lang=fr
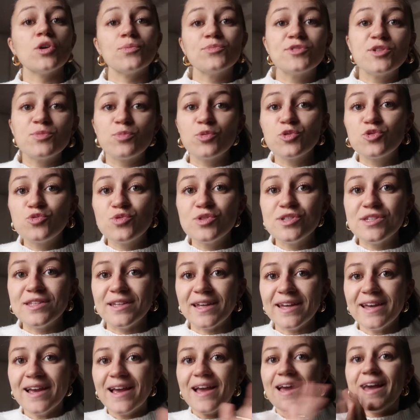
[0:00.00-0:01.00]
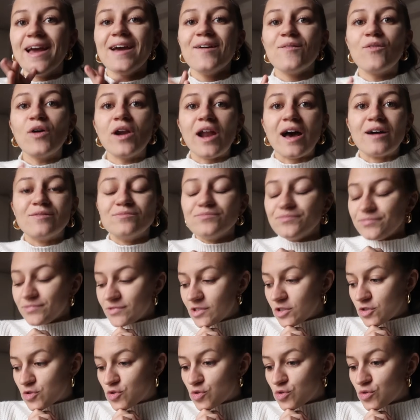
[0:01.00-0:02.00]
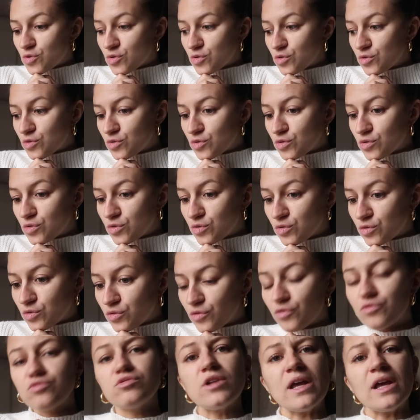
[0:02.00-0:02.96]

un petit peu cuisiner voilà, je vous